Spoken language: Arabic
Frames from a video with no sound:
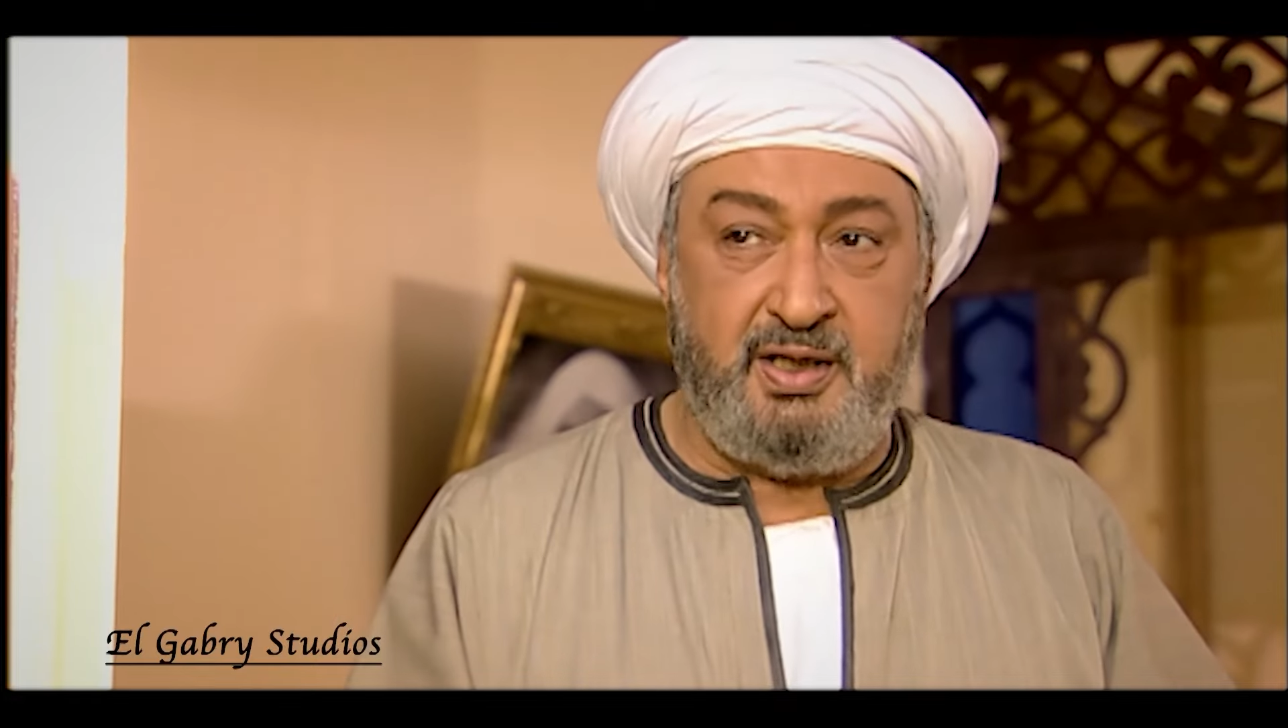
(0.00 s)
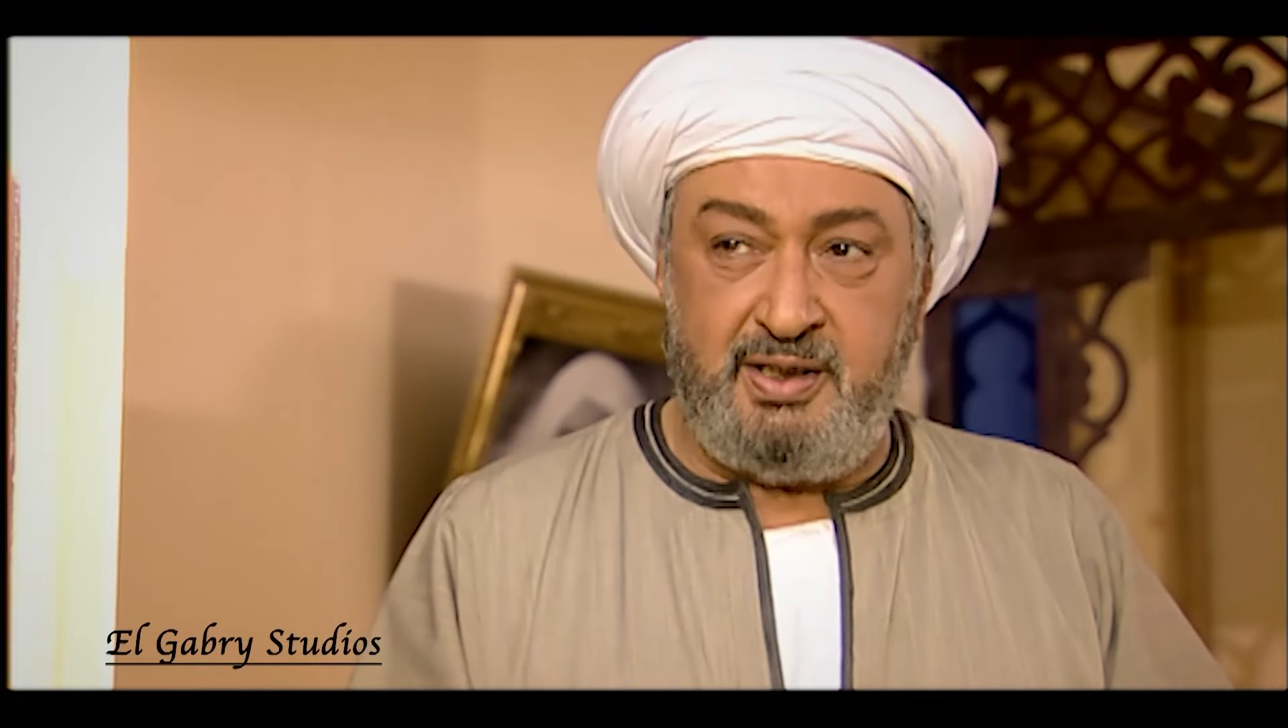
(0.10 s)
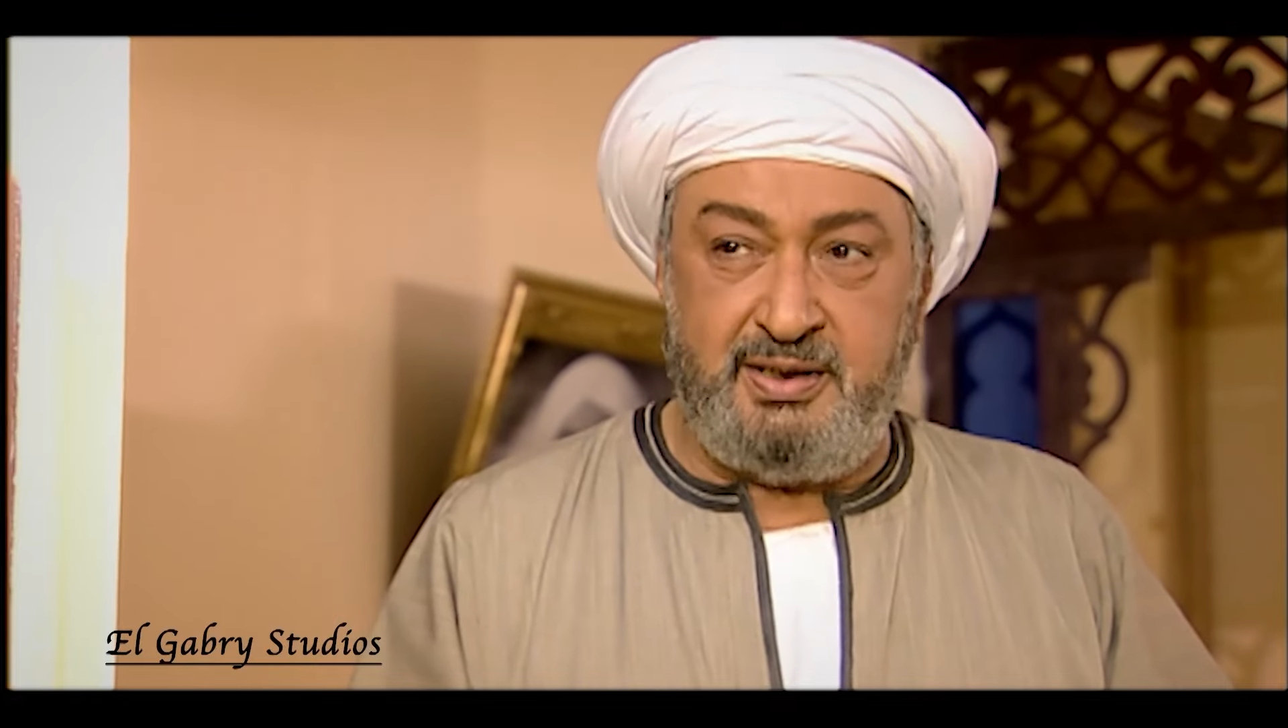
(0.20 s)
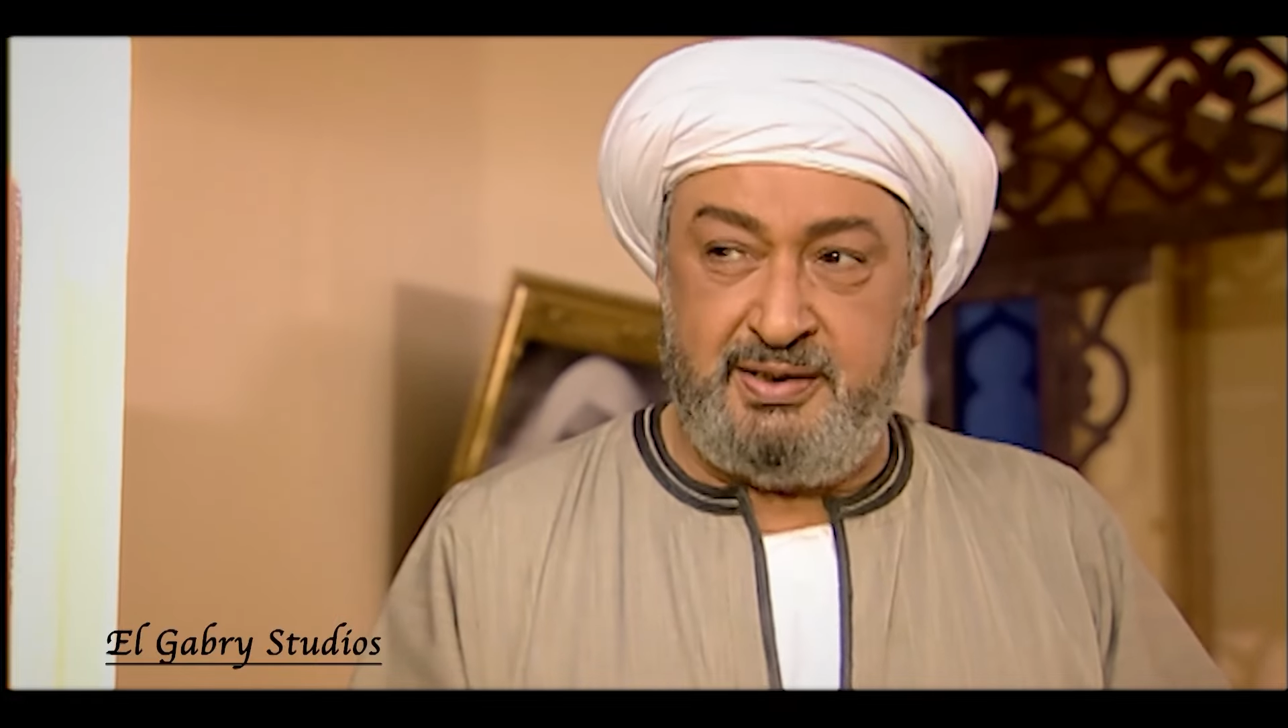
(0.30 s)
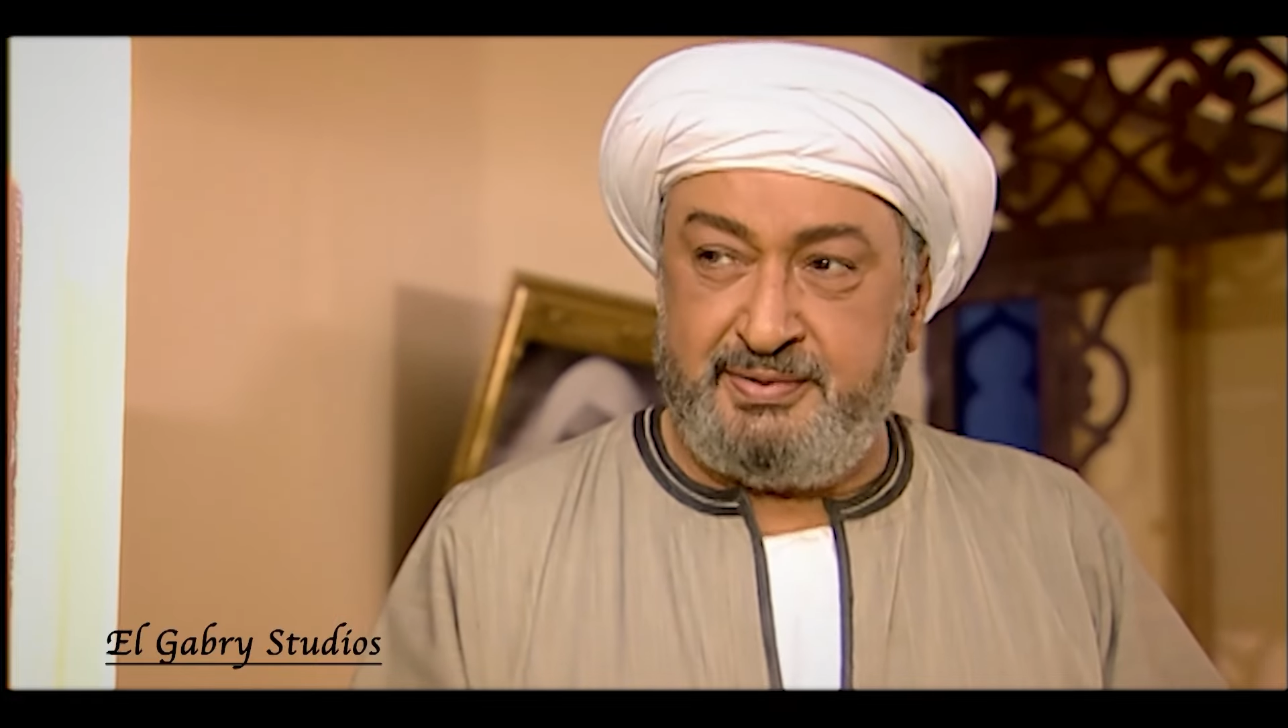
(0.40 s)
يا
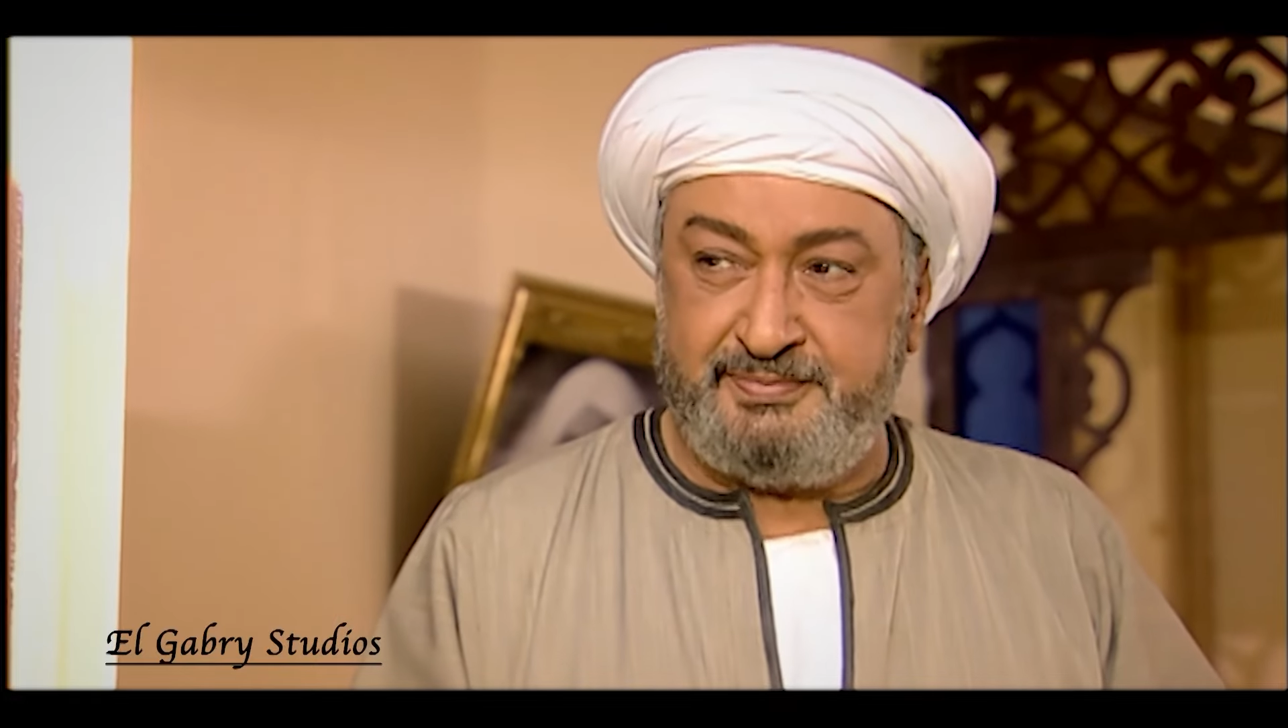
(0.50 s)
ولدي